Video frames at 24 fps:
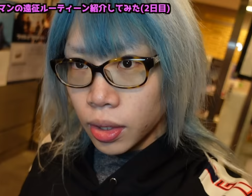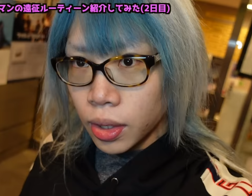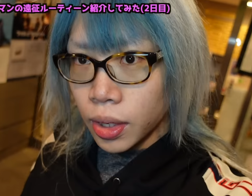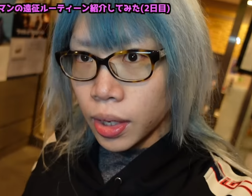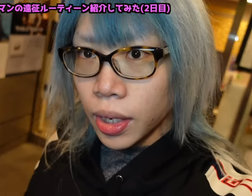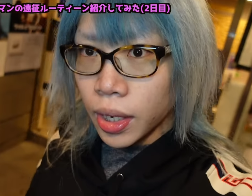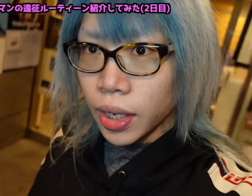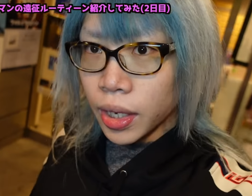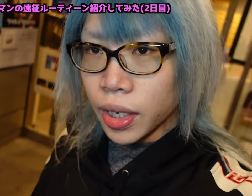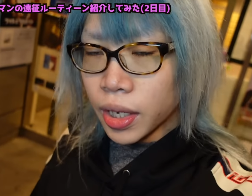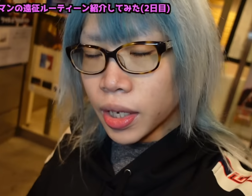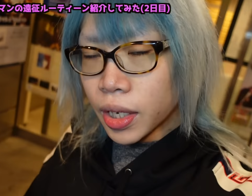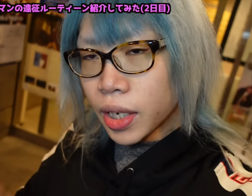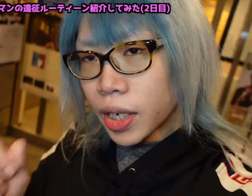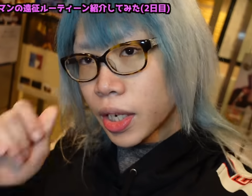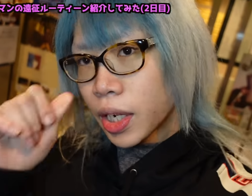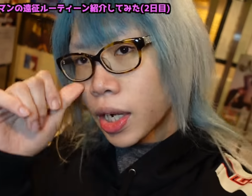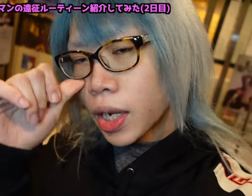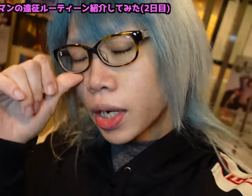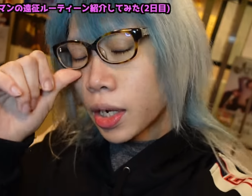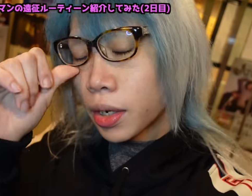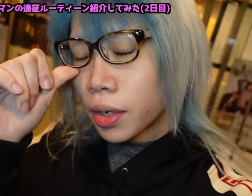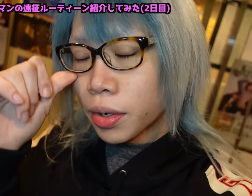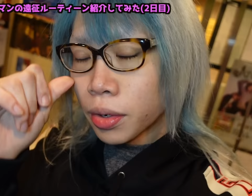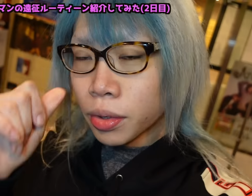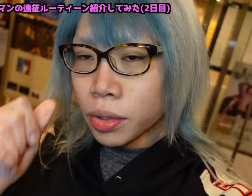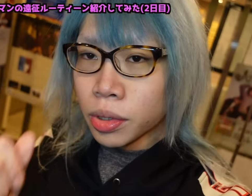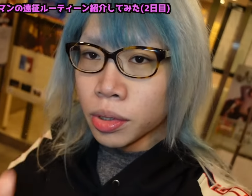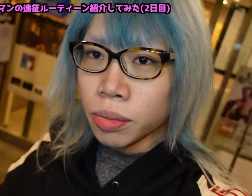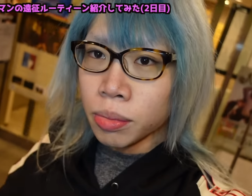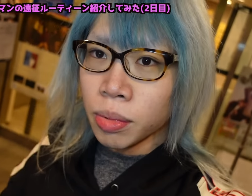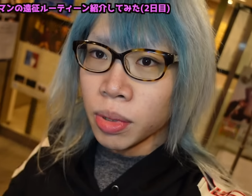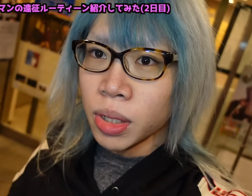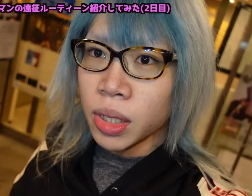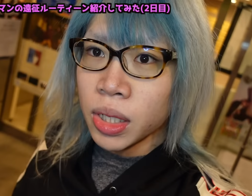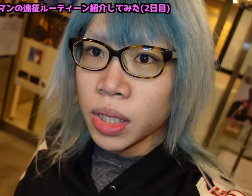はい入り完了
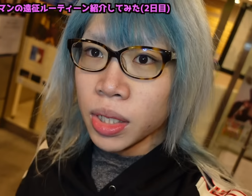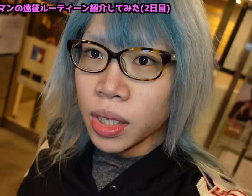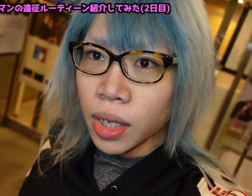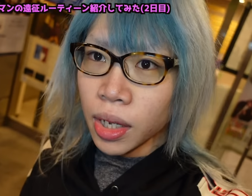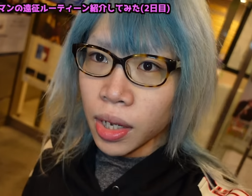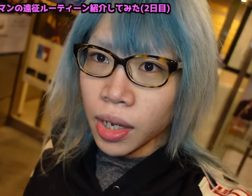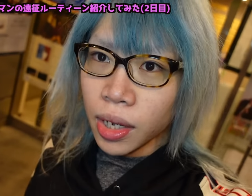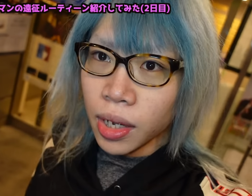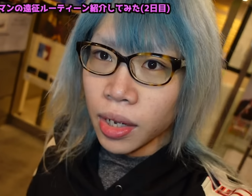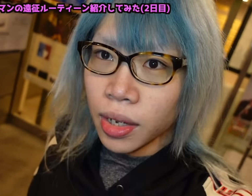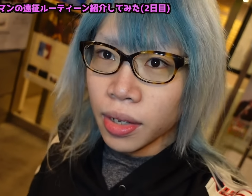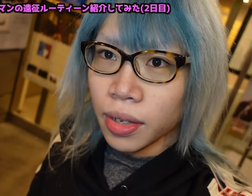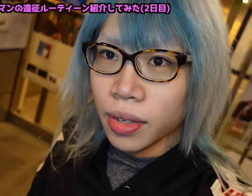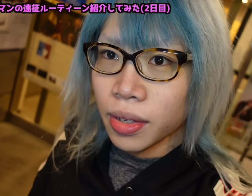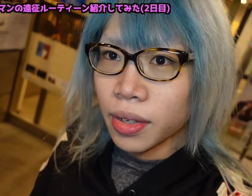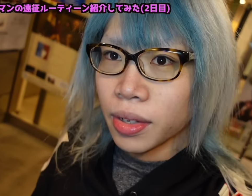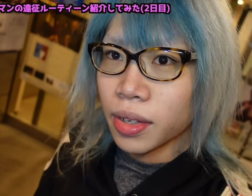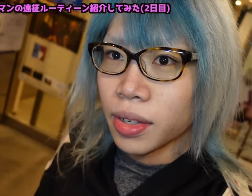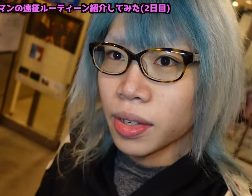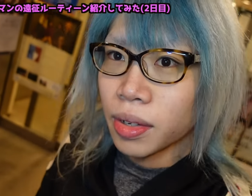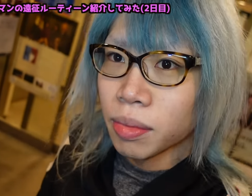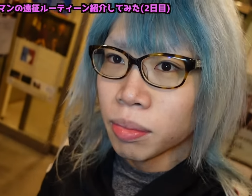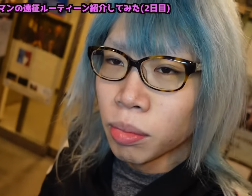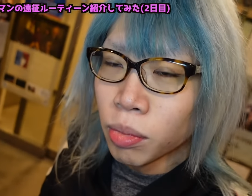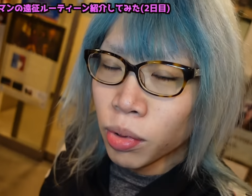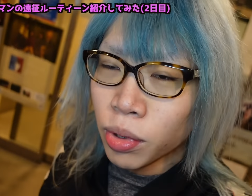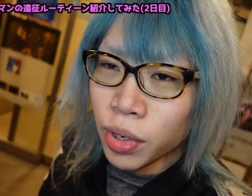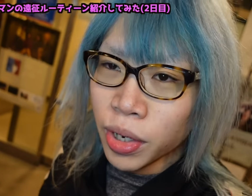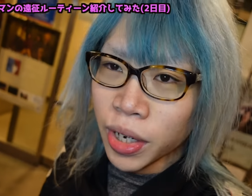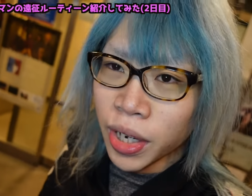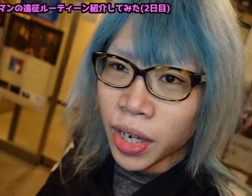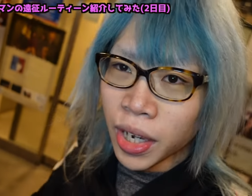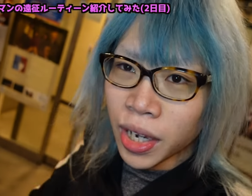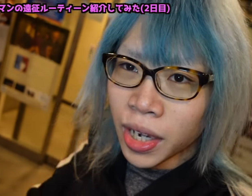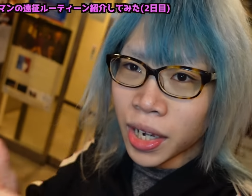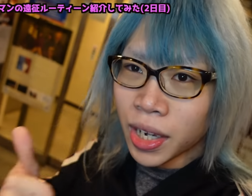しましたもう
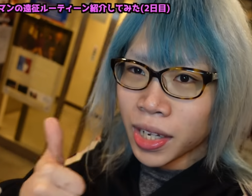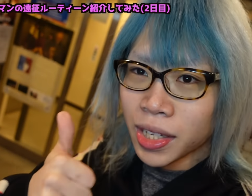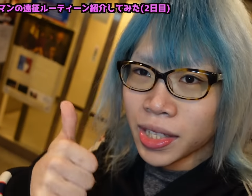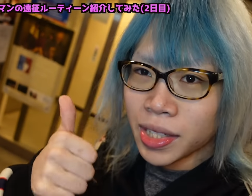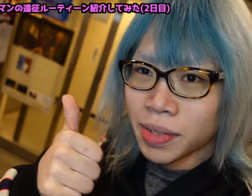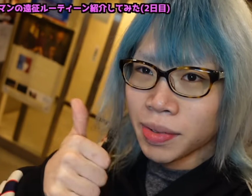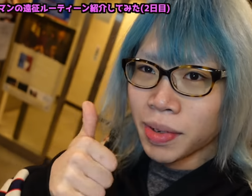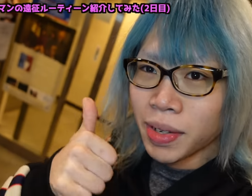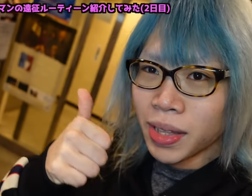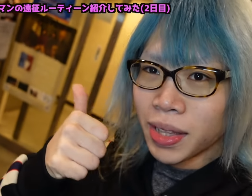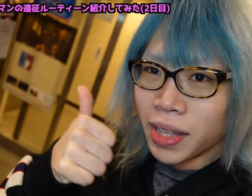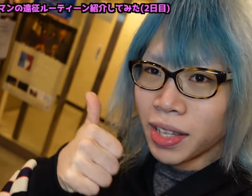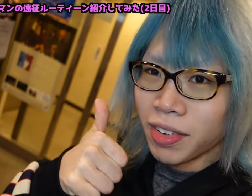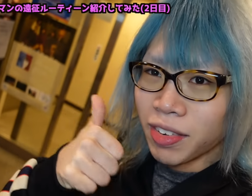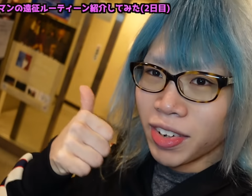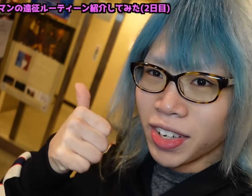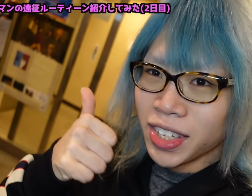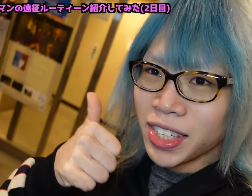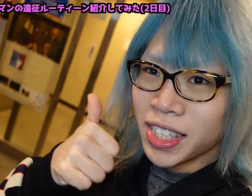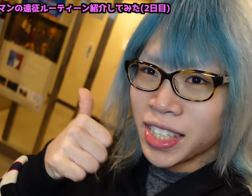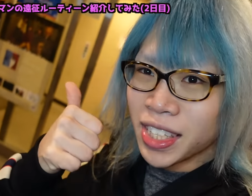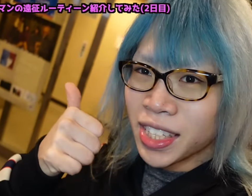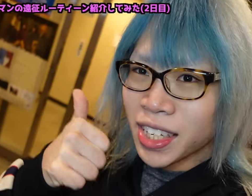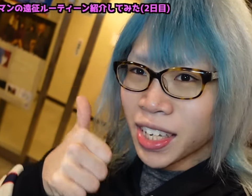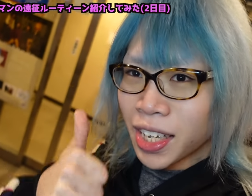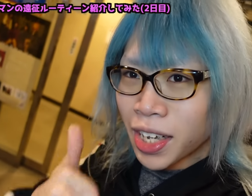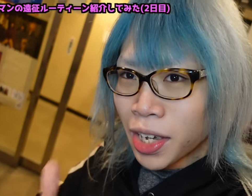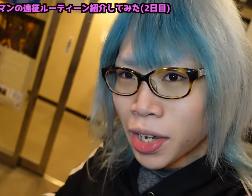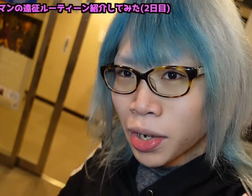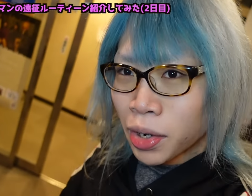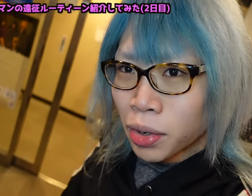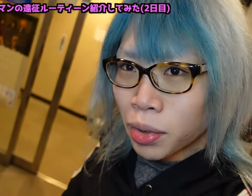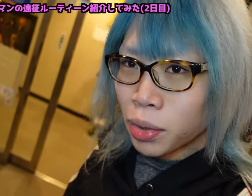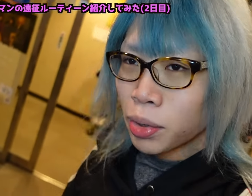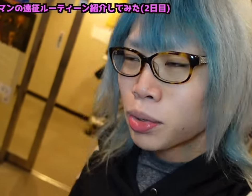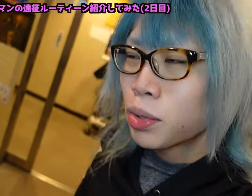リハ始まってます
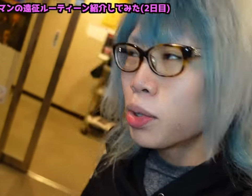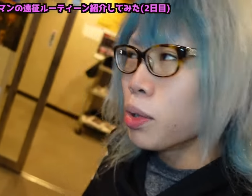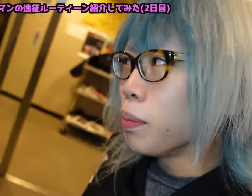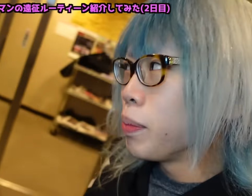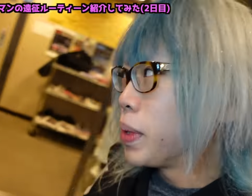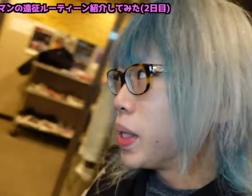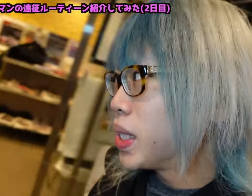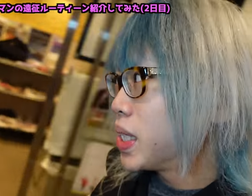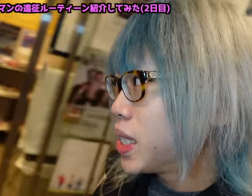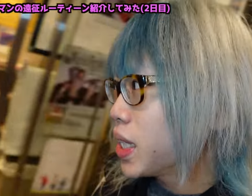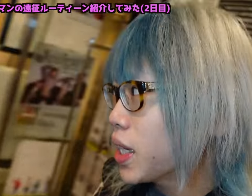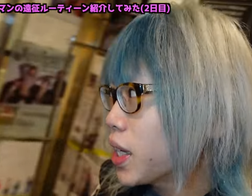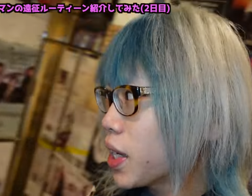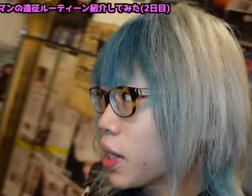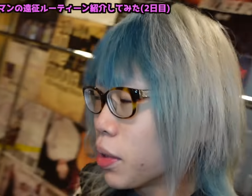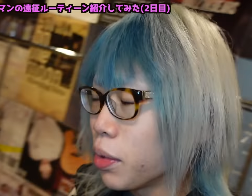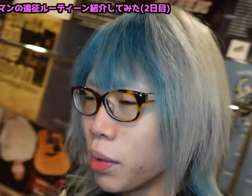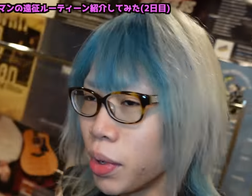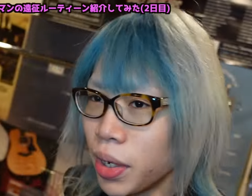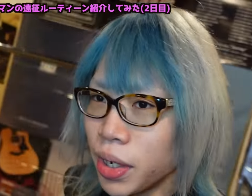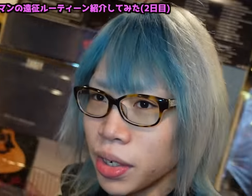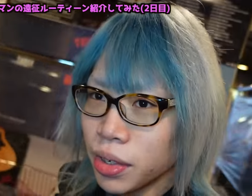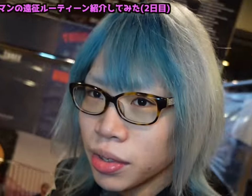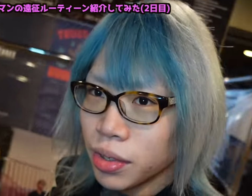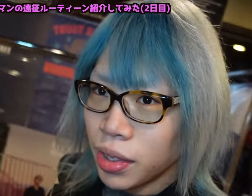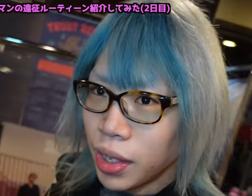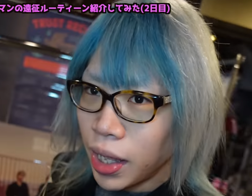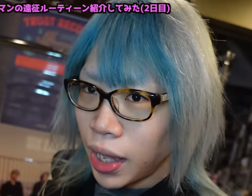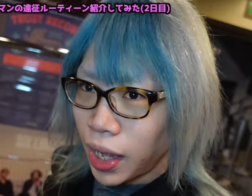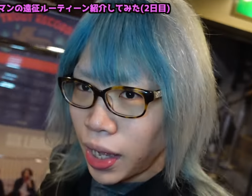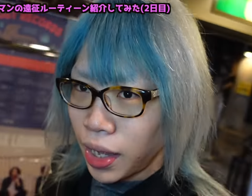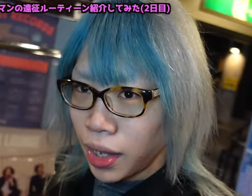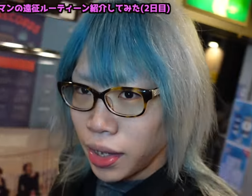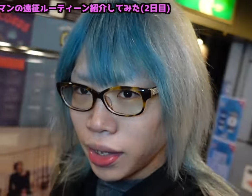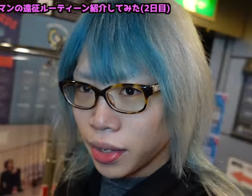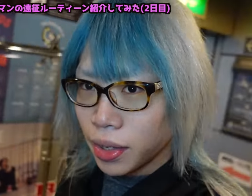音めっちゃ聞こえるん
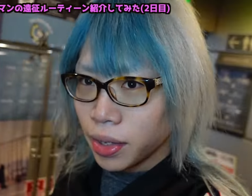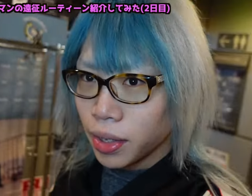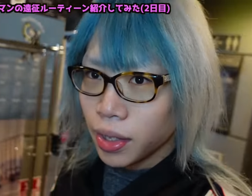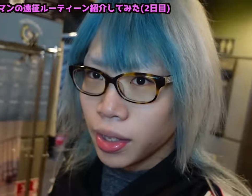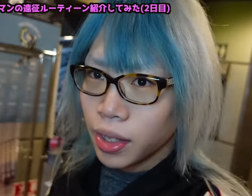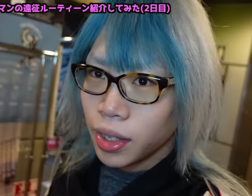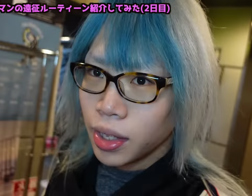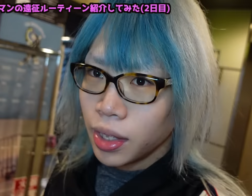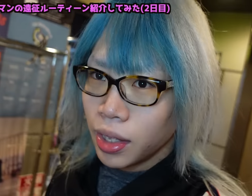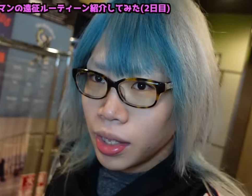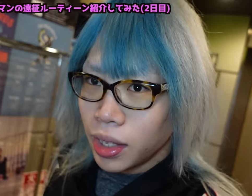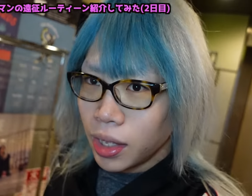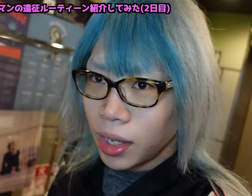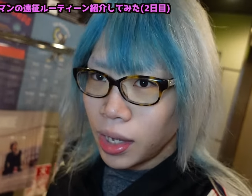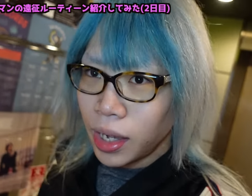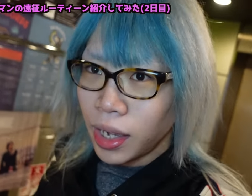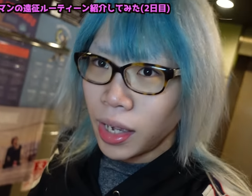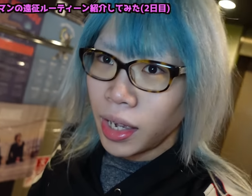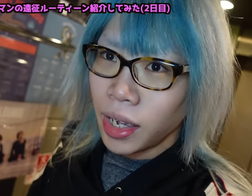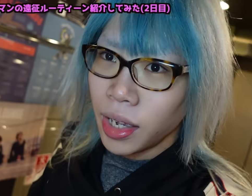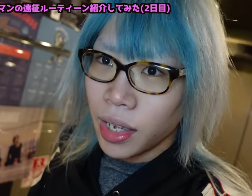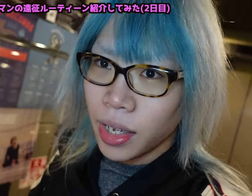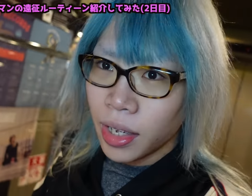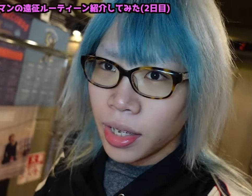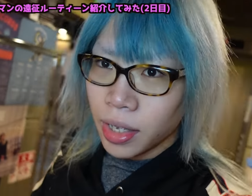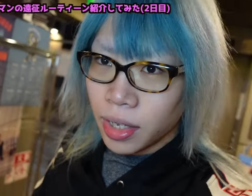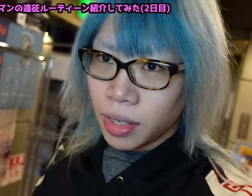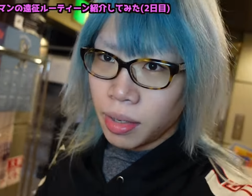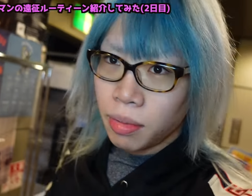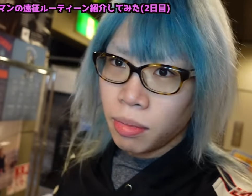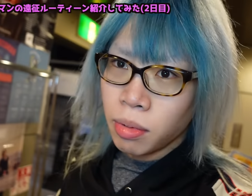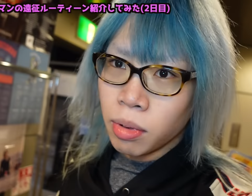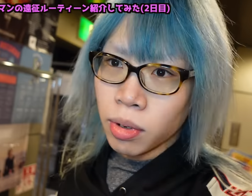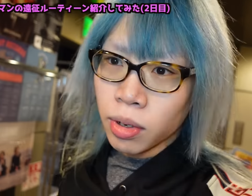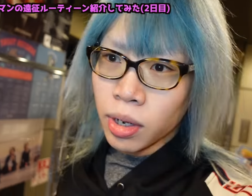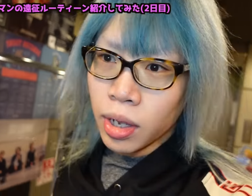ではい
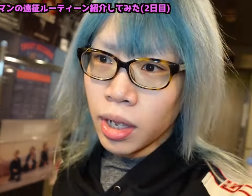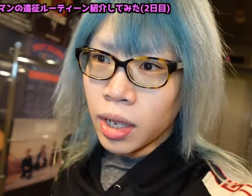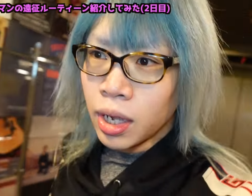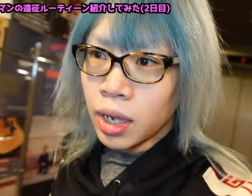もうリ